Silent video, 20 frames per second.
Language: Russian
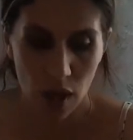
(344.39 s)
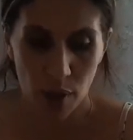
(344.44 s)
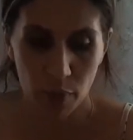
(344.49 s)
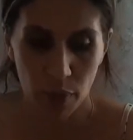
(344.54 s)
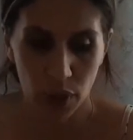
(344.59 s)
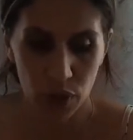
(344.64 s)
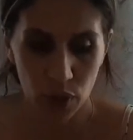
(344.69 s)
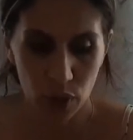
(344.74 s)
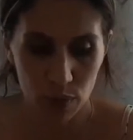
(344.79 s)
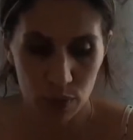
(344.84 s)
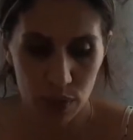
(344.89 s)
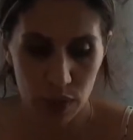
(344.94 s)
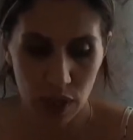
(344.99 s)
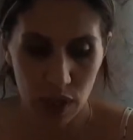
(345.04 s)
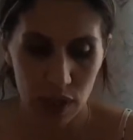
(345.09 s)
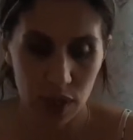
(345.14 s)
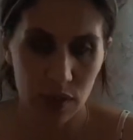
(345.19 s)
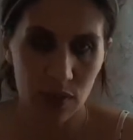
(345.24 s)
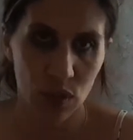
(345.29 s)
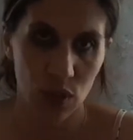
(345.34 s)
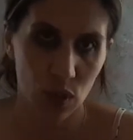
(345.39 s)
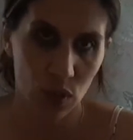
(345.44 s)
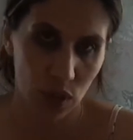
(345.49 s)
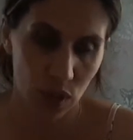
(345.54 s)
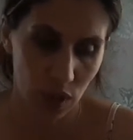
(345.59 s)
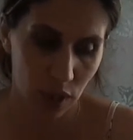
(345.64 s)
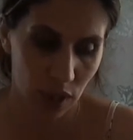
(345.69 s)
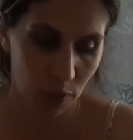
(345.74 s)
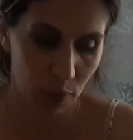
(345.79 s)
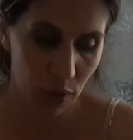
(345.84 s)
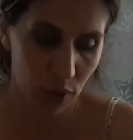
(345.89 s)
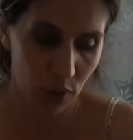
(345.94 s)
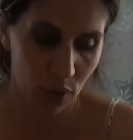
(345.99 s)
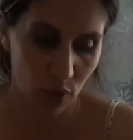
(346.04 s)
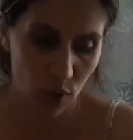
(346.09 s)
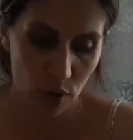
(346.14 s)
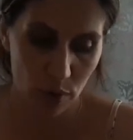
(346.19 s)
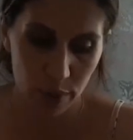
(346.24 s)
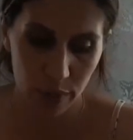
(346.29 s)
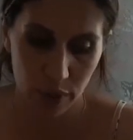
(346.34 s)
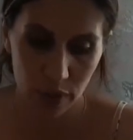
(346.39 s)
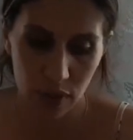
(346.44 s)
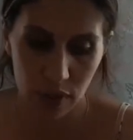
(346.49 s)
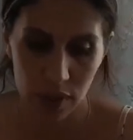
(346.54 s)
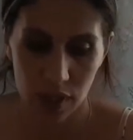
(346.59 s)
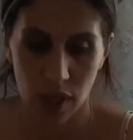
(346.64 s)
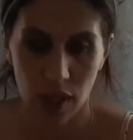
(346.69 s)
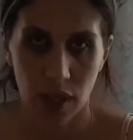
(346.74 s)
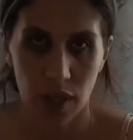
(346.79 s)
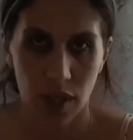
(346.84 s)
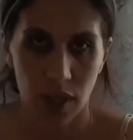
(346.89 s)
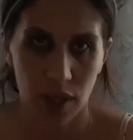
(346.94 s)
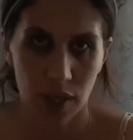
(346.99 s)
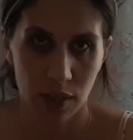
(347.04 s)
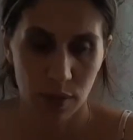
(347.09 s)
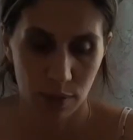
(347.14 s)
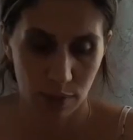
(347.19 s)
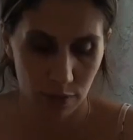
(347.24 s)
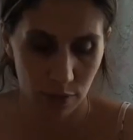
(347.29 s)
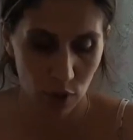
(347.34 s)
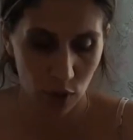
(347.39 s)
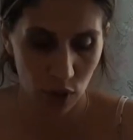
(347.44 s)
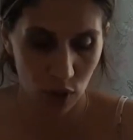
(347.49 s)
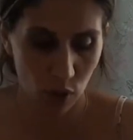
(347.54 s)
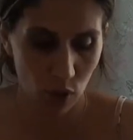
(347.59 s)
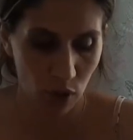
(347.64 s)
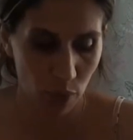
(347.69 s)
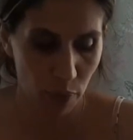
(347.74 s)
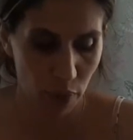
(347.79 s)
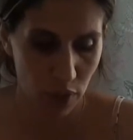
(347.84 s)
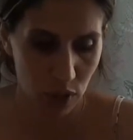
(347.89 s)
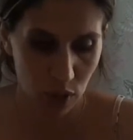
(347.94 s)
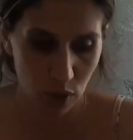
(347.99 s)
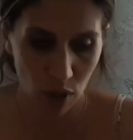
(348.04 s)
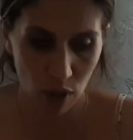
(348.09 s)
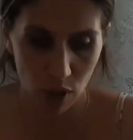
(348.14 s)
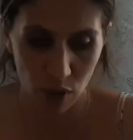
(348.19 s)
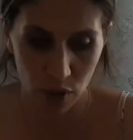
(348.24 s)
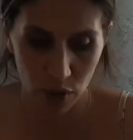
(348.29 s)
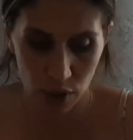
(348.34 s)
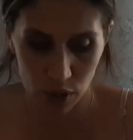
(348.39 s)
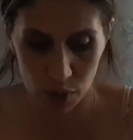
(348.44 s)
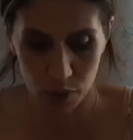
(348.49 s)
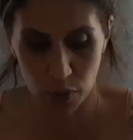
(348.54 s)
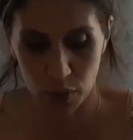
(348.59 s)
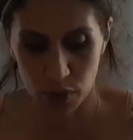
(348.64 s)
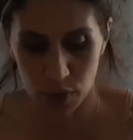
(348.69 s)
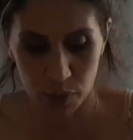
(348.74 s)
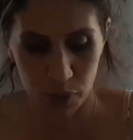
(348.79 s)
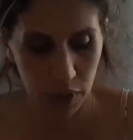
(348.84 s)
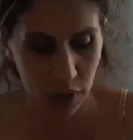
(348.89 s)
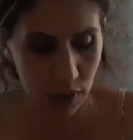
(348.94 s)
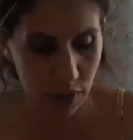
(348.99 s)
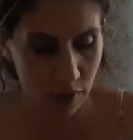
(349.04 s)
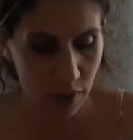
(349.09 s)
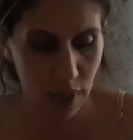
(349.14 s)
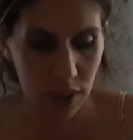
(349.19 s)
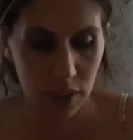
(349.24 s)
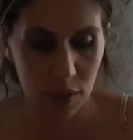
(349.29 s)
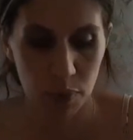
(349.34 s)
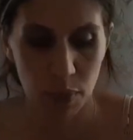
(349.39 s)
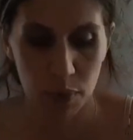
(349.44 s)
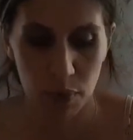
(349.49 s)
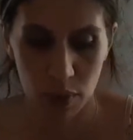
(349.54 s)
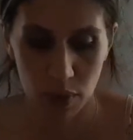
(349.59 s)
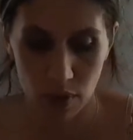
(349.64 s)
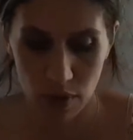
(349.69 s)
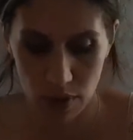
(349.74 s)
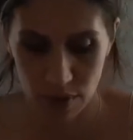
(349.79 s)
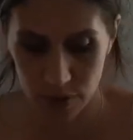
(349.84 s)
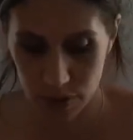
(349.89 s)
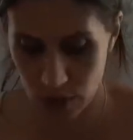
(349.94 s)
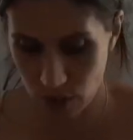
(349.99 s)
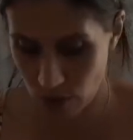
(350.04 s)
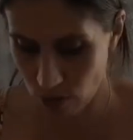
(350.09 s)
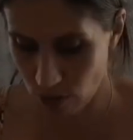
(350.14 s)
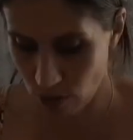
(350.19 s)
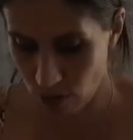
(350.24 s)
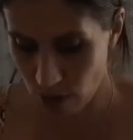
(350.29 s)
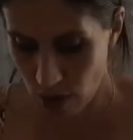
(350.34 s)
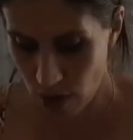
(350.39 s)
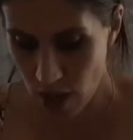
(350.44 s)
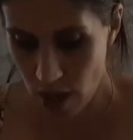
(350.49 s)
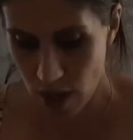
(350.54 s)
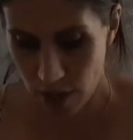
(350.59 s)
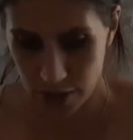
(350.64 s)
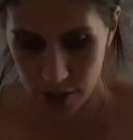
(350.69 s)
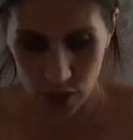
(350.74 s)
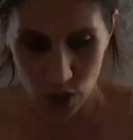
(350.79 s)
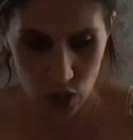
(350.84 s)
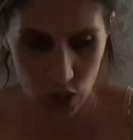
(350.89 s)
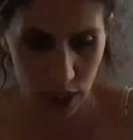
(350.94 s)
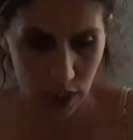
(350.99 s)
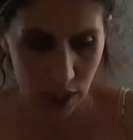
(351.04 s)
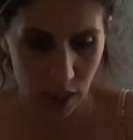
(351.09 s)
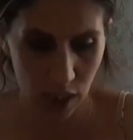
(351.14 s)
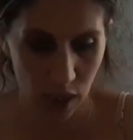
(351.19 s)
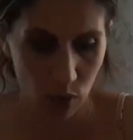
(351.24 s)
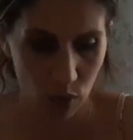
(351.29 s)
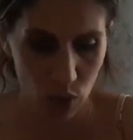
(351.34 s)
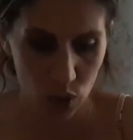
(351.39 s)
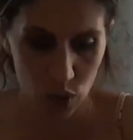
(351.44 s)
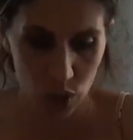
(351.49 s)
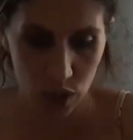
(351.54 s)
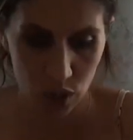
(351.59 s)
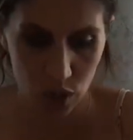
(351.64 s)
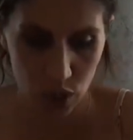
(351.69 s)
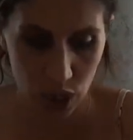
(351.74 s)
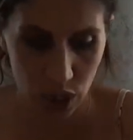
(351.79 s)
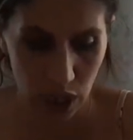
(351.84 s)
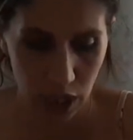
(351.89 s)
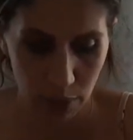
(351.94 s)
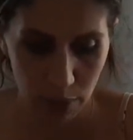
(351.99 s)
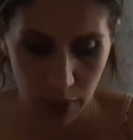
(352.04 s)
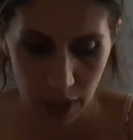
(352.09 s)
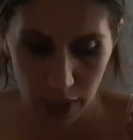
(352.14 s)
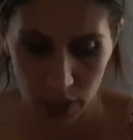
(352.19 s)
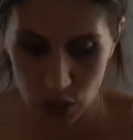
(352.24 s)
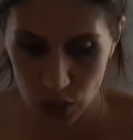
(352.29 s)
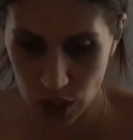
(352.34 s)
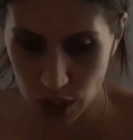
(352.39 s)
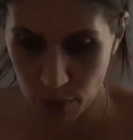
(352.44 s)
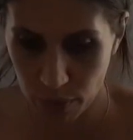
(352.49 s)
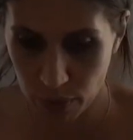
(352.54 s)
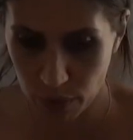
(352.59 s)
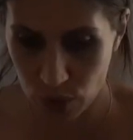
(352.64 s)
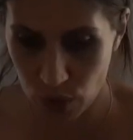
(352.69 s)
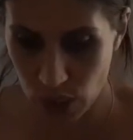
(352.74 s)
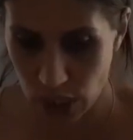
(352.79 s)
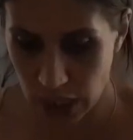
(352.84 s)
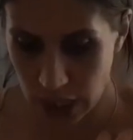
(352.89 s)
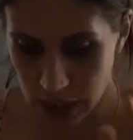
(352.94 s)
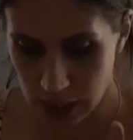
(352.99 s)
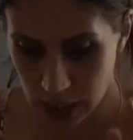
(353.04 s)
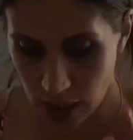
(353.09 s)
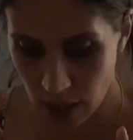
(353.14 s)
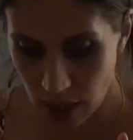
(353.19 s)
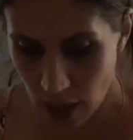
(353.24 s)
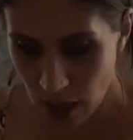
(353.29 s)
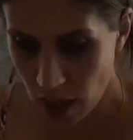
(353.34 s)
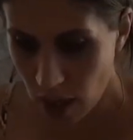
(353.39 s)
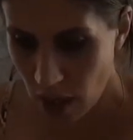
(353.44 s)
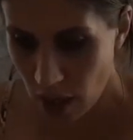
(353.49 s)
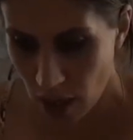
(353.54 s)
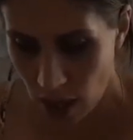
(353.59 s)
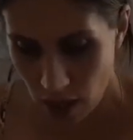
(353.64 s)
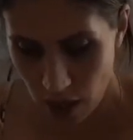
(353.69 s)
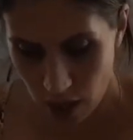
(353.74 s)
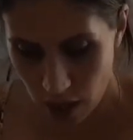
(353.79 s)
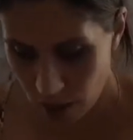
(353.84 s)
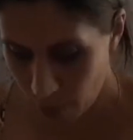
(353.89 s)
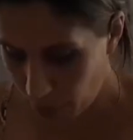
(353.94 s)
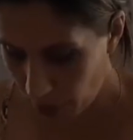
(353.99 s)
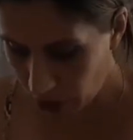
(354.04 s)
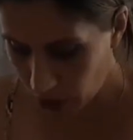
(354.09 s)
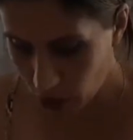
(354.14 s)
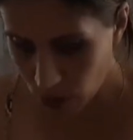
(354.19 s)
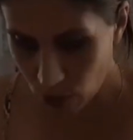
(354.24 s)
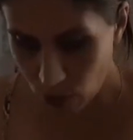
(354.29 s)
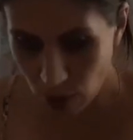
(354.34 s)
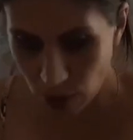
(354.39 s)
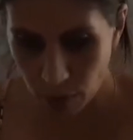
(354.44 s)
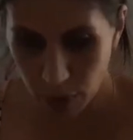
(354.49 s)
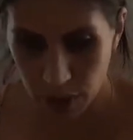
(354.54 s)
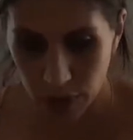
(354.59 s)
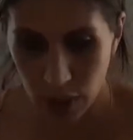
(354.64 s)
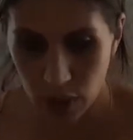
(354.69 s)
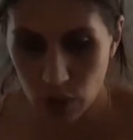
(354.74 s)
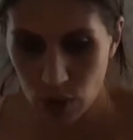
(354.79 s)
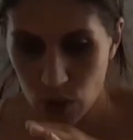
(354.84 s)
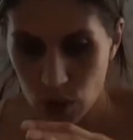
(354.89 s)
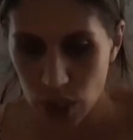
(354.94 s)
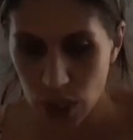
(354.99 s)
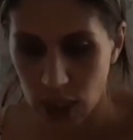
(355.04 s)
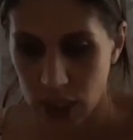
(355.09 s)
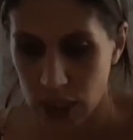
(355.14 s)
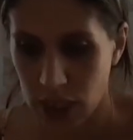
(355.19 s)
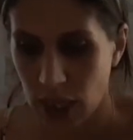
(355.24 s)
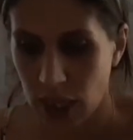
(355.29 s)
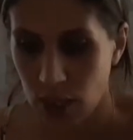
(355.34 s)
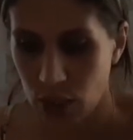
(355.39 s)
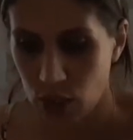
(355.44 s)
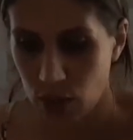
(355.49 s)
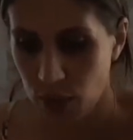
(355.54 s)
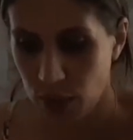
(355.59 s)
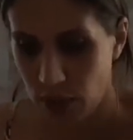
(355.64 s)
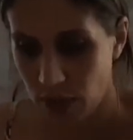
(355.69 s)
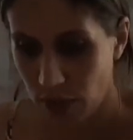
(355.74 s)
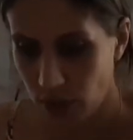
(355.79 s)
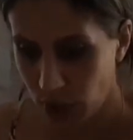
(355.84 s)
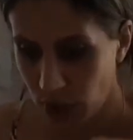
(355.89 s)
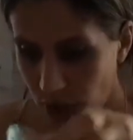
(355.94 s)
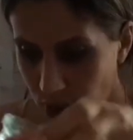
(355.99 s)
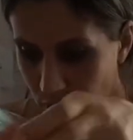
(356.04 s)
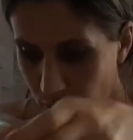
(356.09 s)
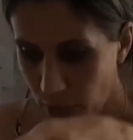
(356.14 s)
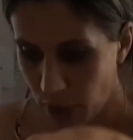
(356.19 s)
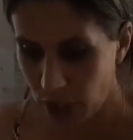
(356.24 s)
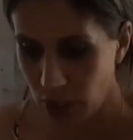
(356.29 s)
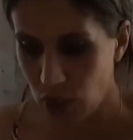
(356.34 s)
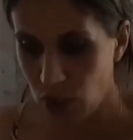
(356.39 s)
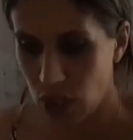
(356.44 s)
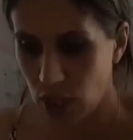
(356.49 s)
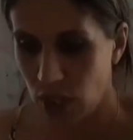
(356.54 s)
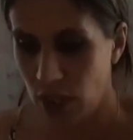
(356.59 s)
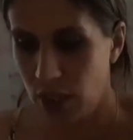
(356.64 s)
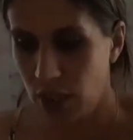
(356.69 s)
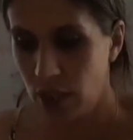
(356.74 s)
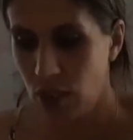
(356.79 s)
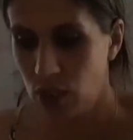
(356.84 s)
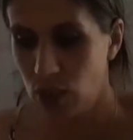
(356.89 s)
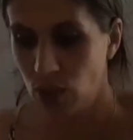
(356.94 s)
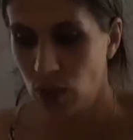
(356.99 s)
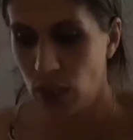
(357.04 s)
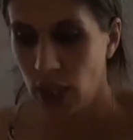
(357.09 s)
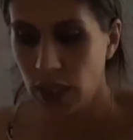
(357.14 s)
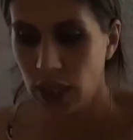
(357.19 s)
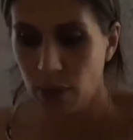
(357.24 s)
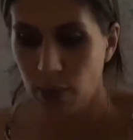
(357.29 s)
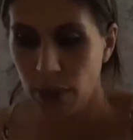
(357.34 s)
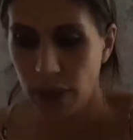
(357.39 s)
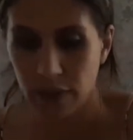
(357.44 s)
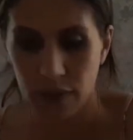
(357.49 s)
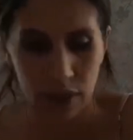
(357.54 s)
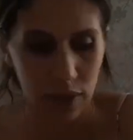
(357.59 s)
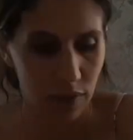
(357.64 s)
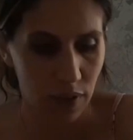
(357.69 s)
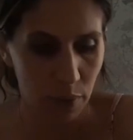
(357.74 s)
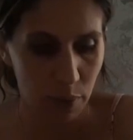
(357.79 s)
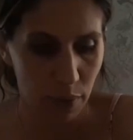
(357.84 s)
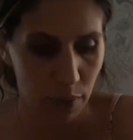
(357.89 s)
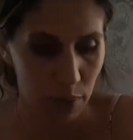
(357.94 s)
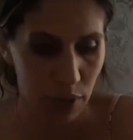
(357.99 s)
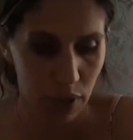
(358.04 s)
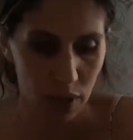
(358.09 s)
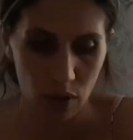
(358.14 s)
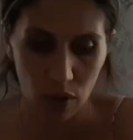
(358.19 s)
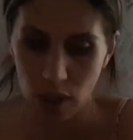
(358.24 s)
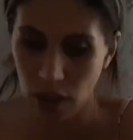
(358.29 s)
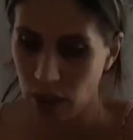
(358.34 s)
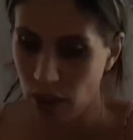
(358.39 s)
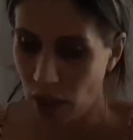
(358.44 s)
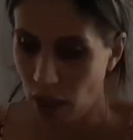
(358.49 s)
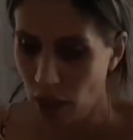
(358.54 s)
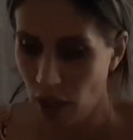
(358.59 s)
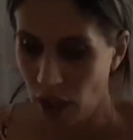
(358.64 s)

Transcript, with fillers: Потом залить все это кипятком и закатать. Вот такой простой легкий способ называется помидоры в снегу. Сейчас я уже 4 баночки, получается, а, проткнула плодоножки. Осталась у меня вот эта баночка. И сюда добавить 2 помидоры.